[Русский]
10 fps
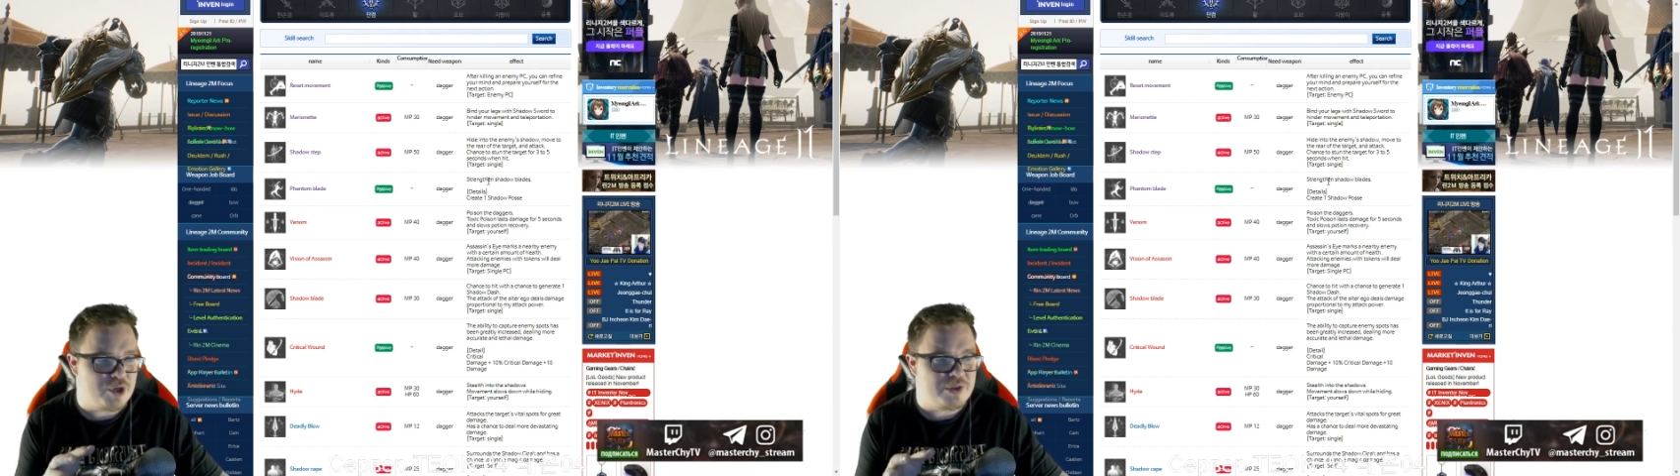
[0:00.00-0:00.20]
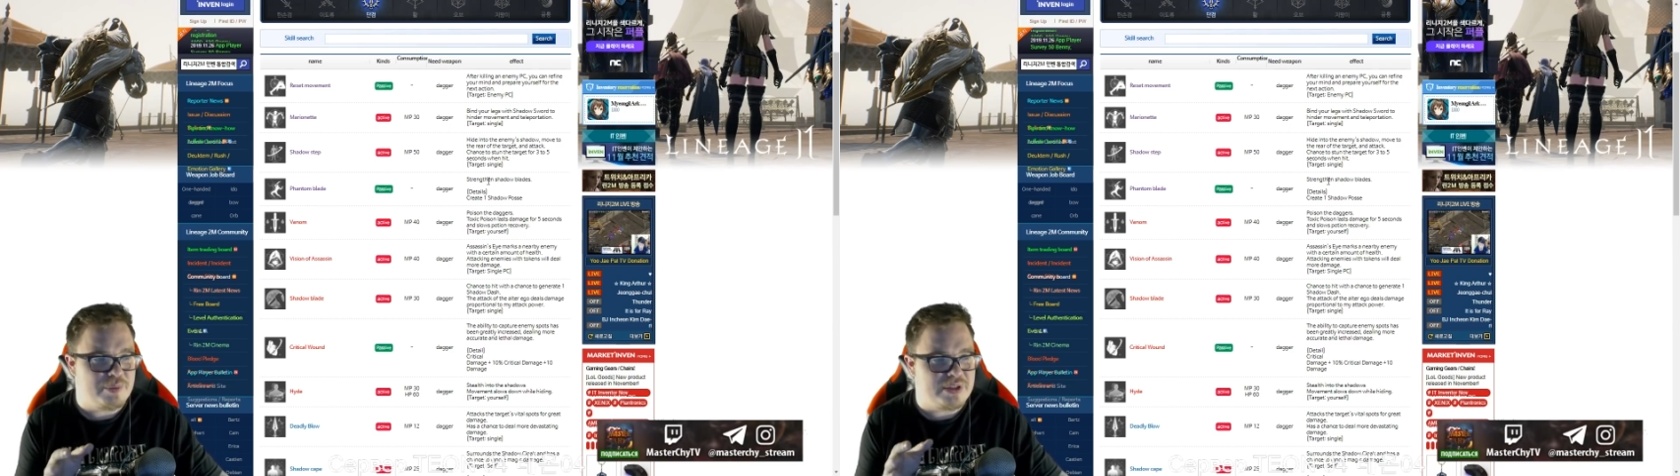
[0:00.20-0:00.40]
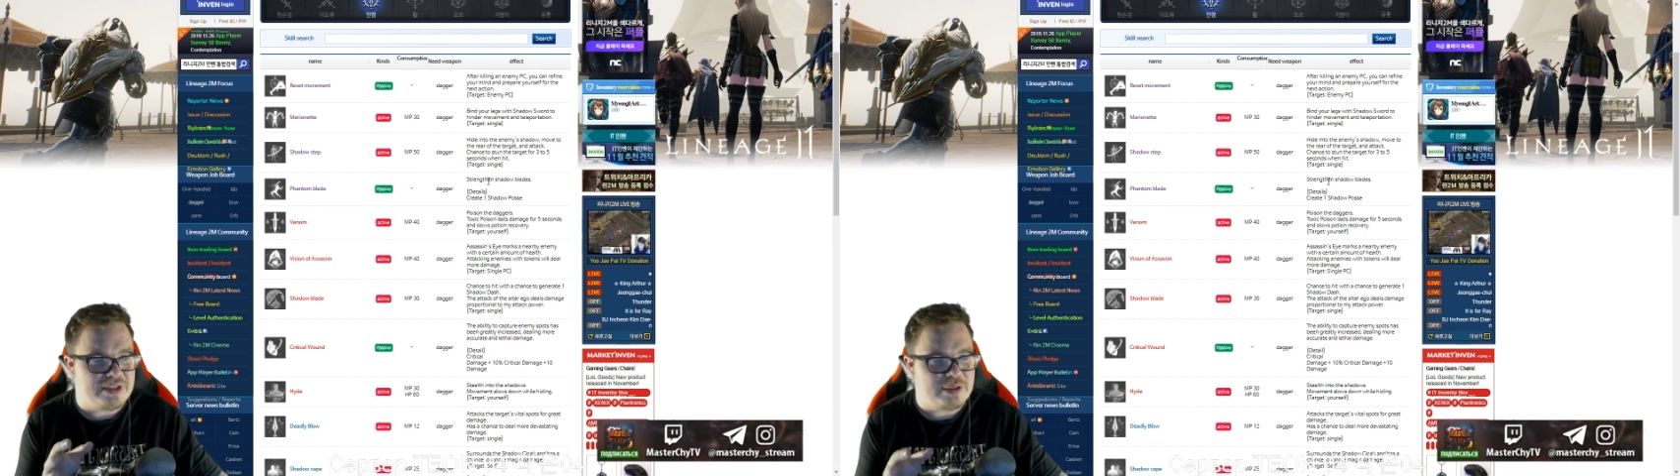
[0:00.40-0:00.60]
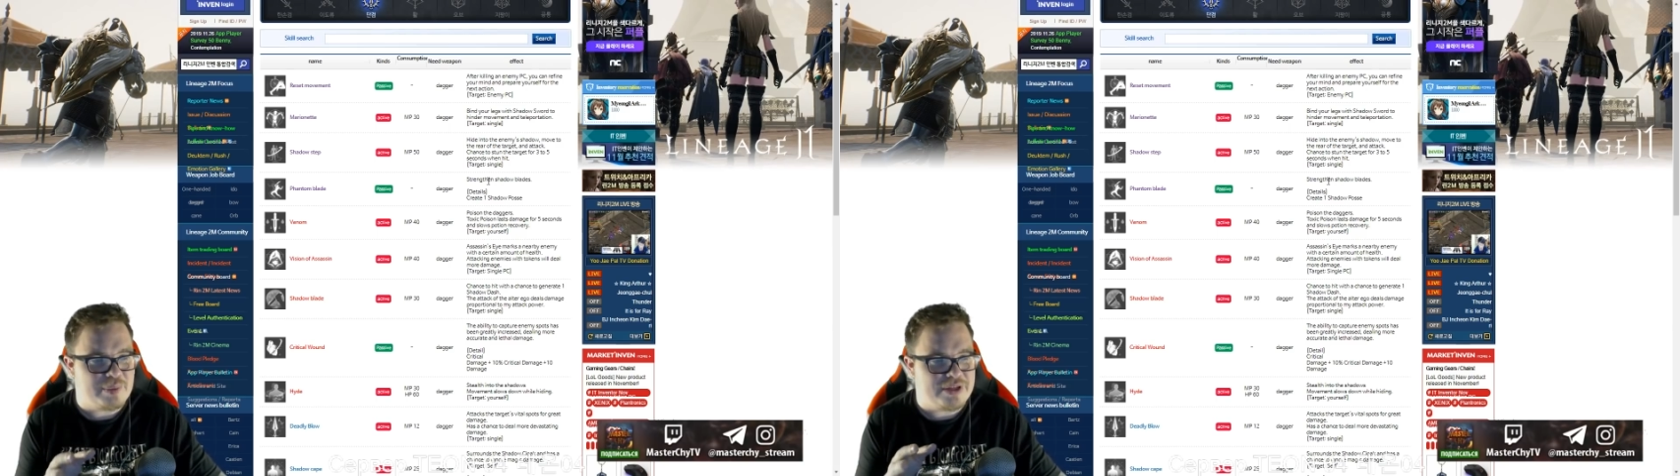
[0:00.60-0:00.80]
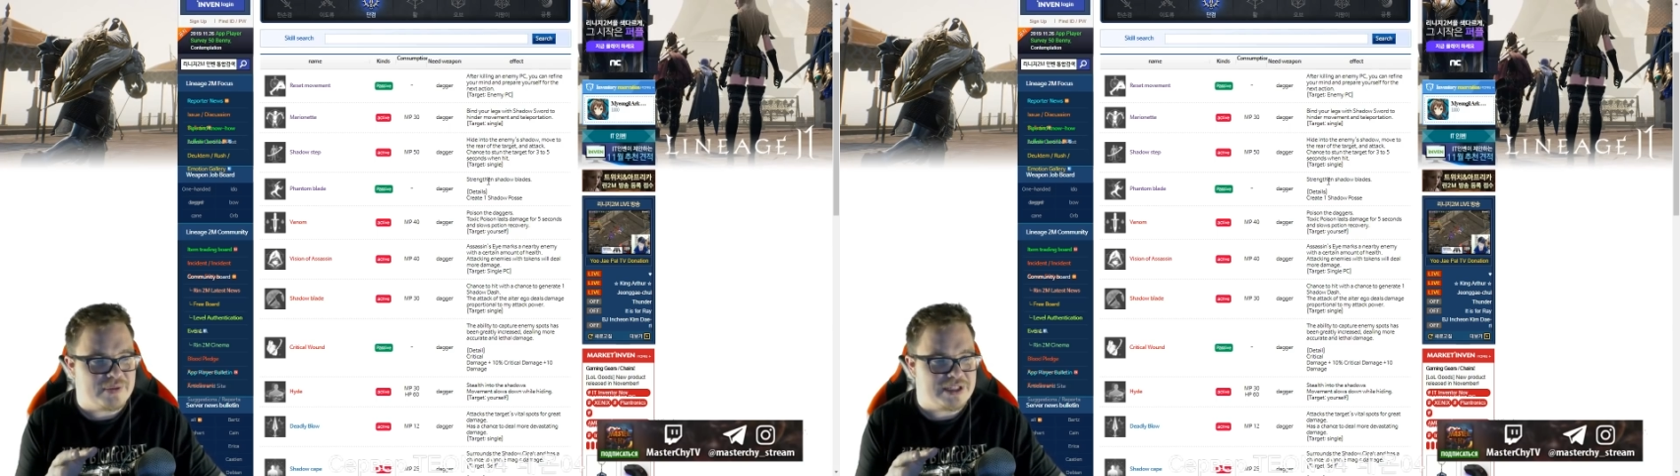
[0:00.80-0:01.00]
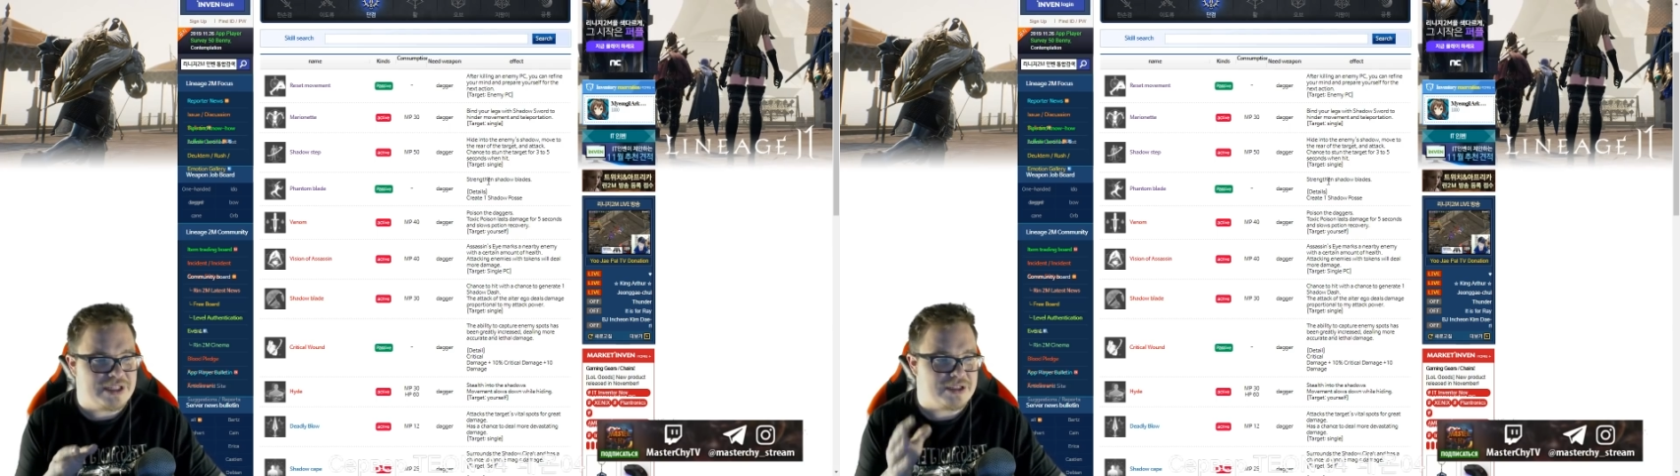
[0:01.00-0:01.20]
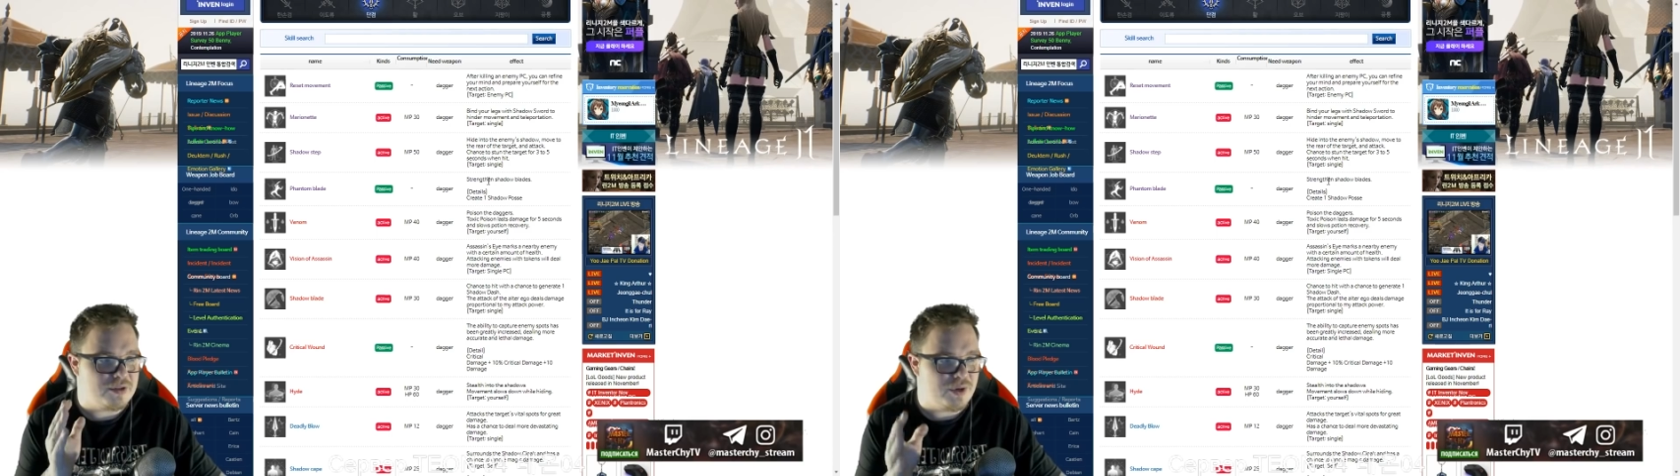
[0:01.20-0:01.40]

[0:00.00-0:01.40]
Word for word: можно было не переводить.